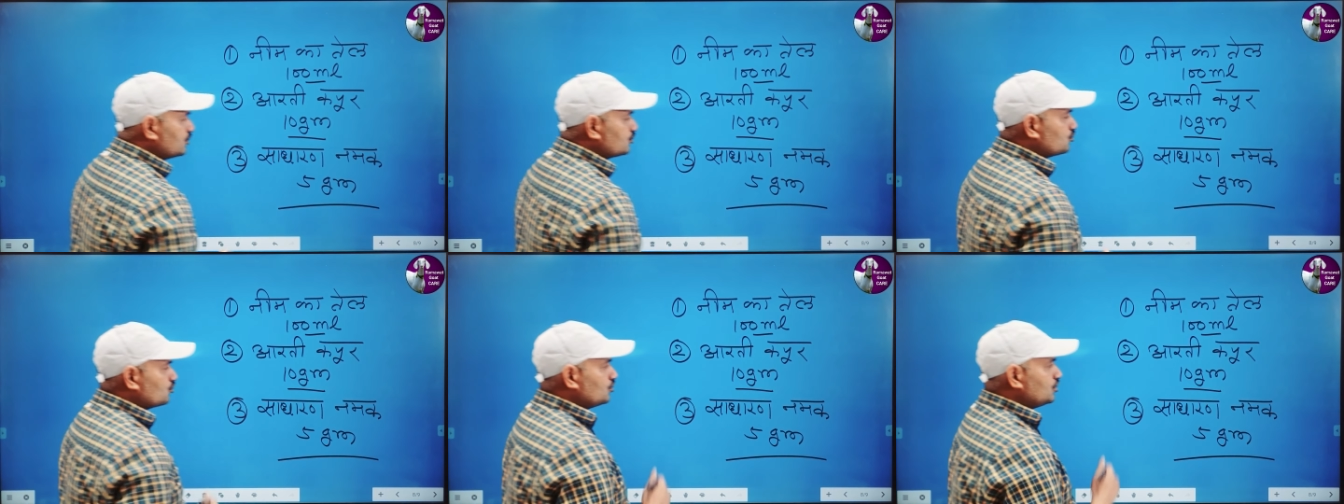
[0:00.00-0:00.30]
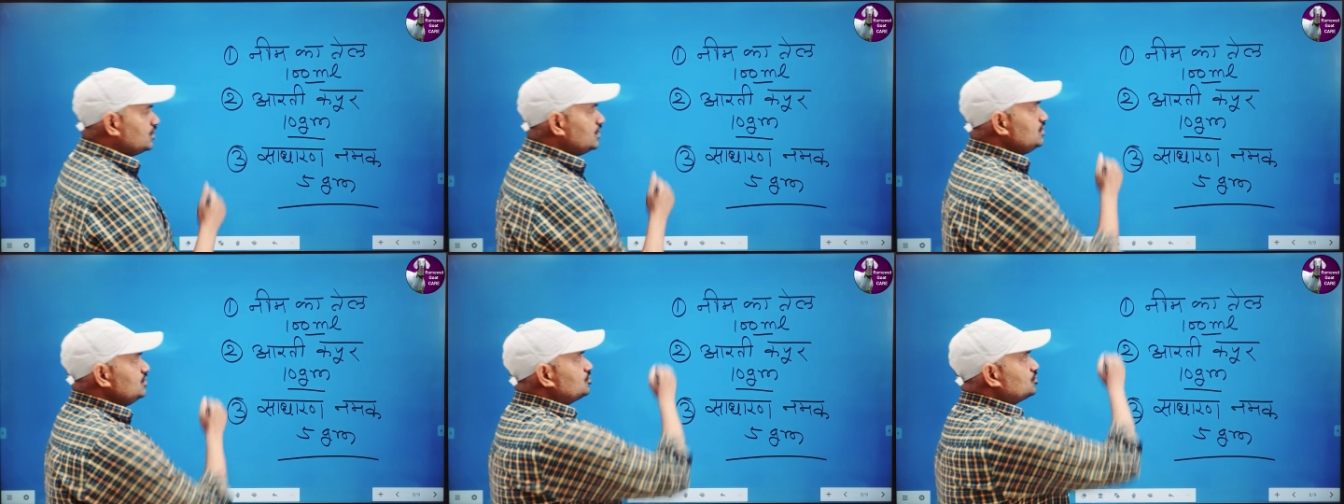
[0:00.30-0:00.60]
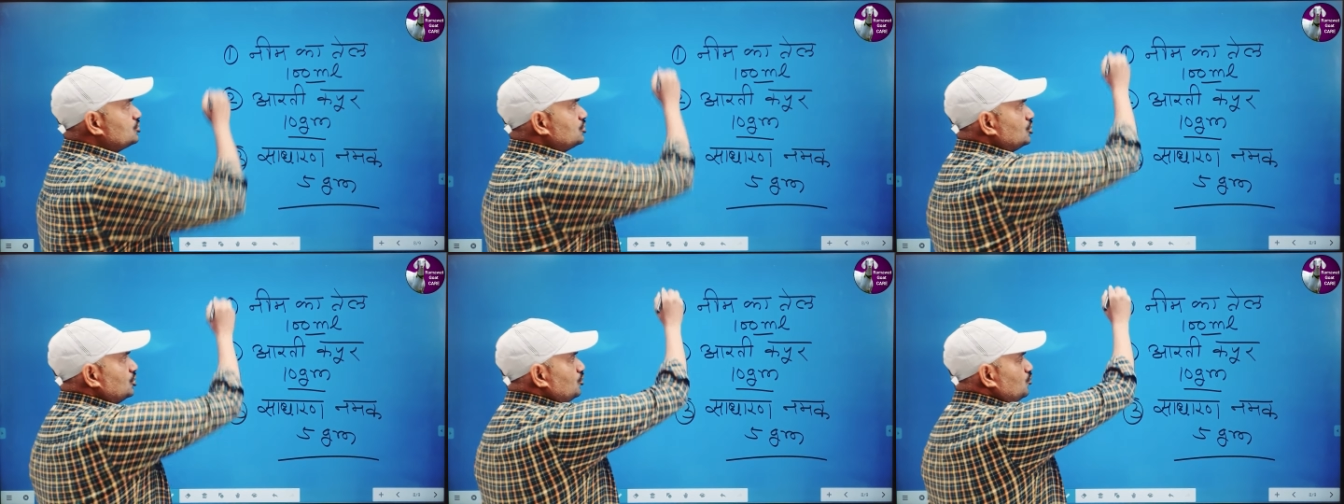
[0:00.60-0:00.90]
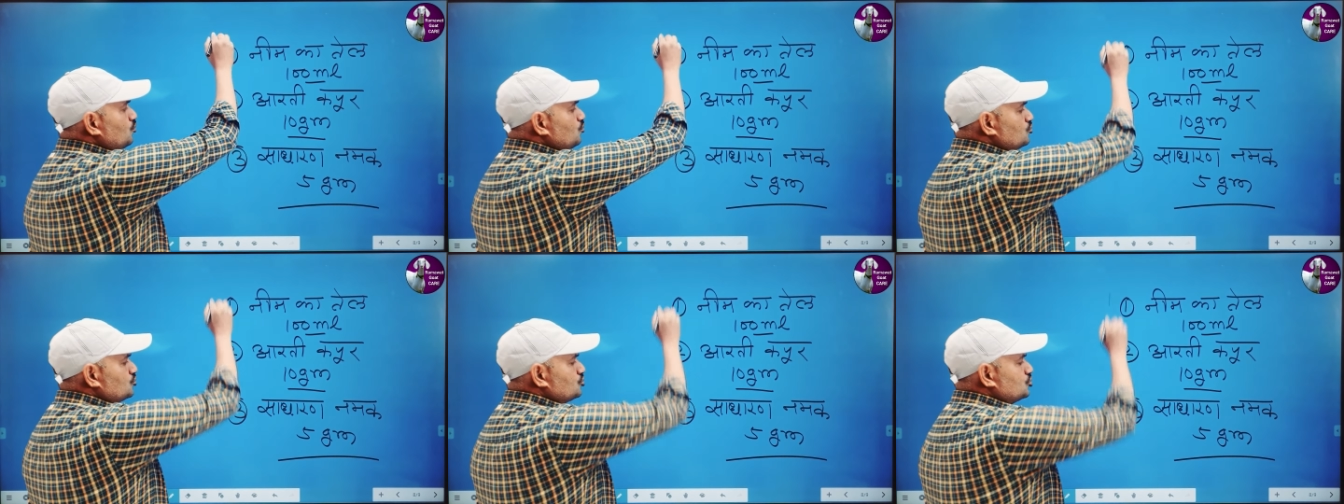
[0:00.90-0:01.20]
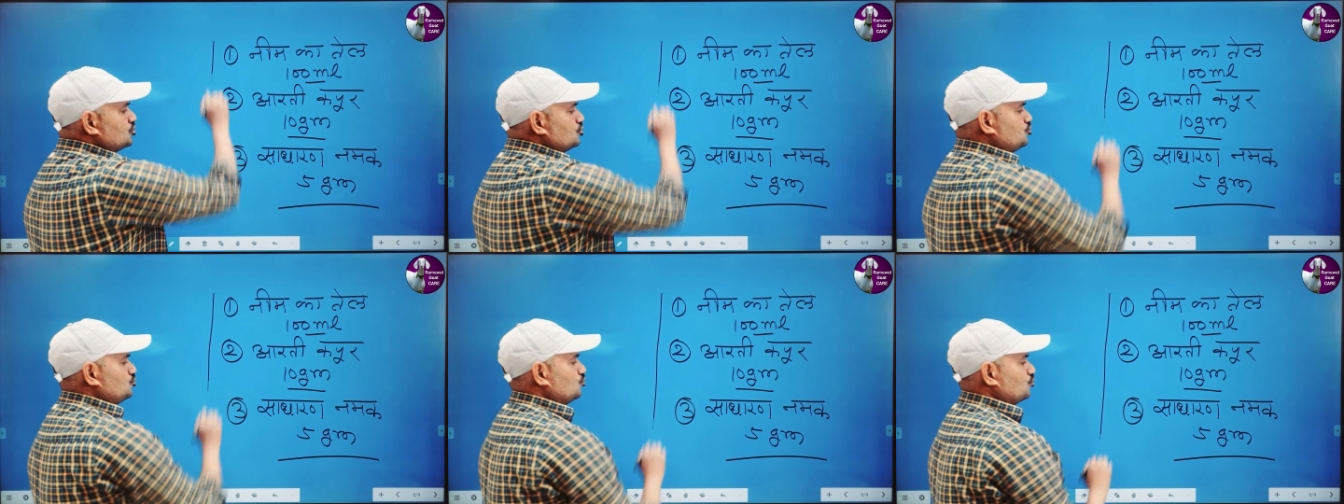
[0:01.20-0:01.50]
तो इन तीनों
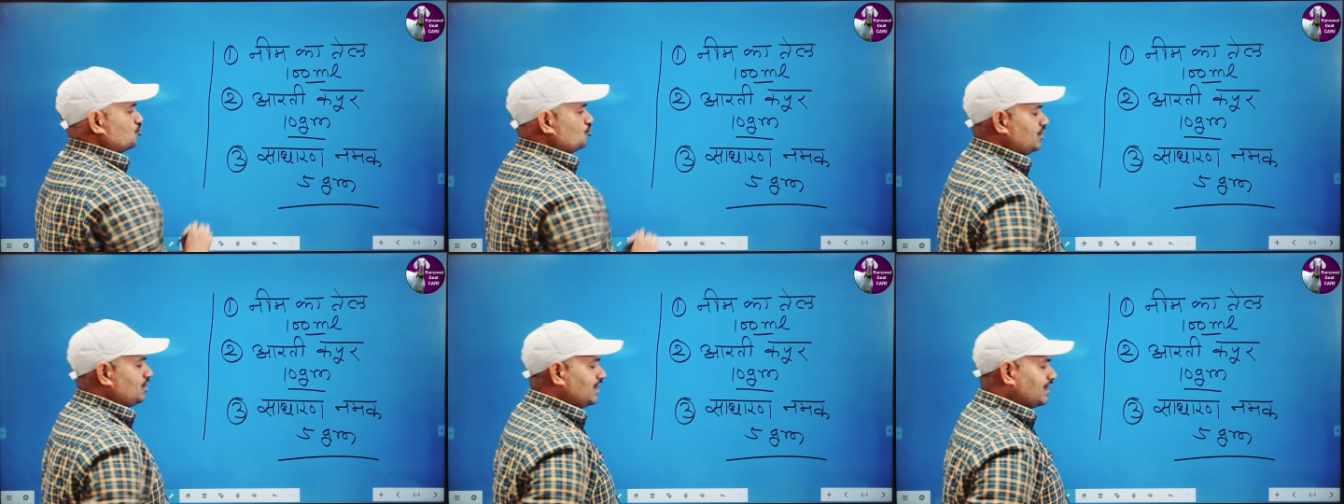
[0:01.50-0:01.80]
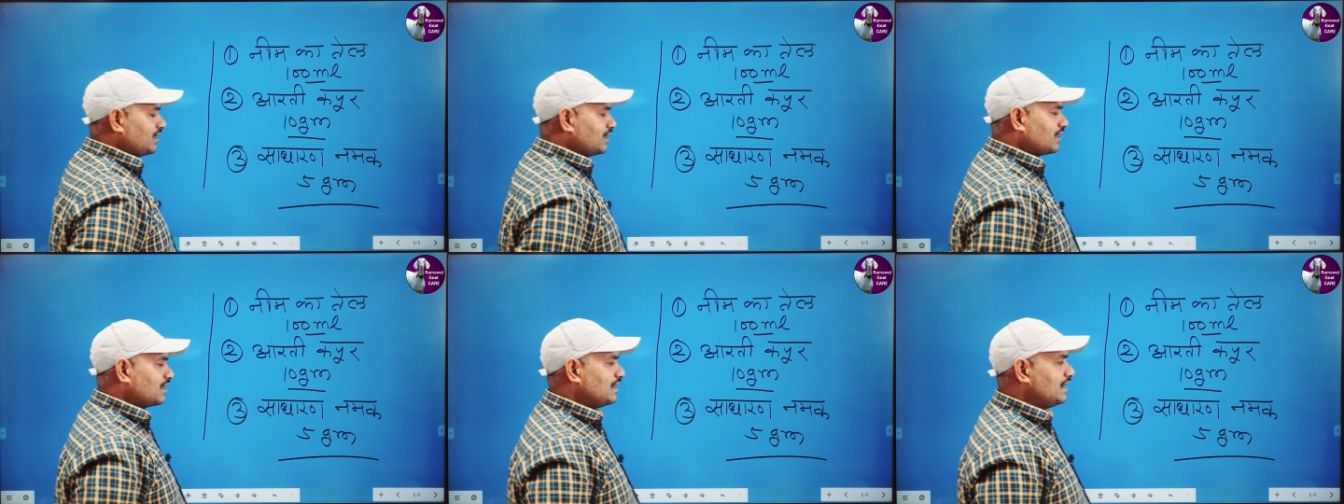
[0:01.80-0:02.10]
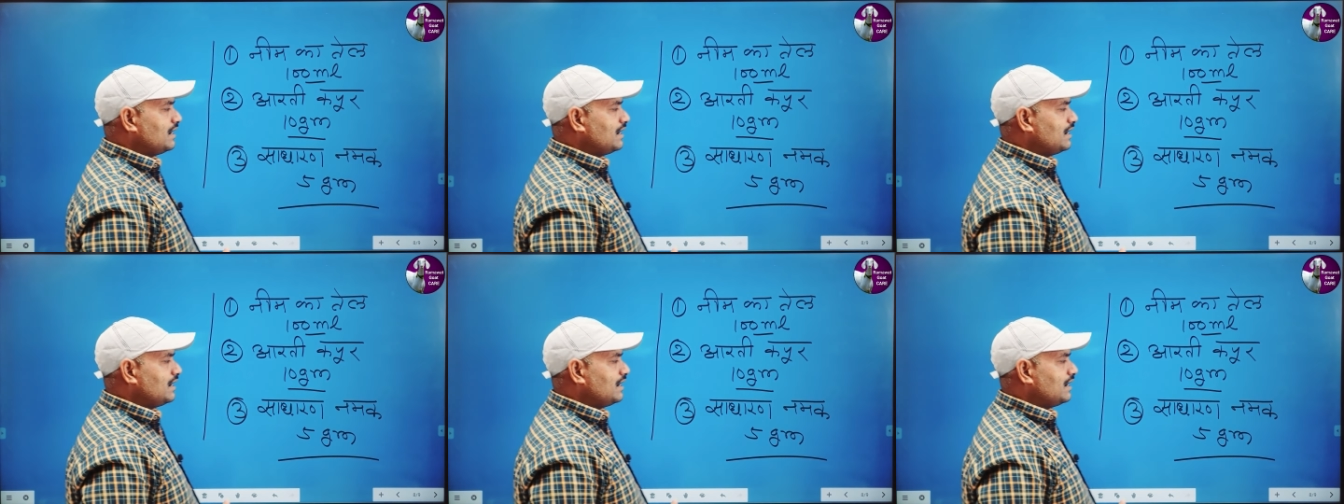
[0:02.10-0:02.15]
चीज़ों को अगर